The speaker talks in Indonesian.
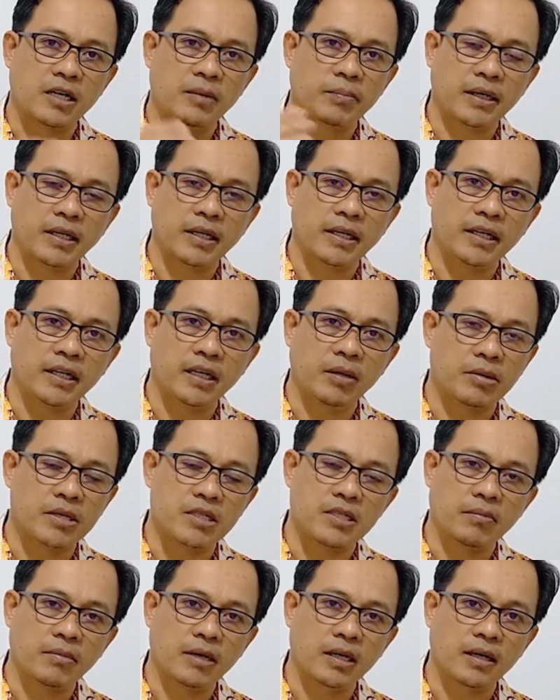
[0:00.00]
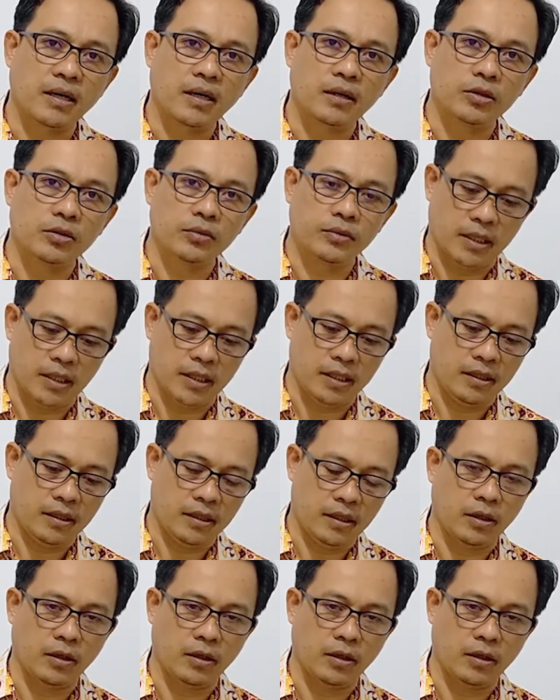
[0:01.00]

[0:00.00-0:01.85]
depan yang indah bersama dengan Tuhan,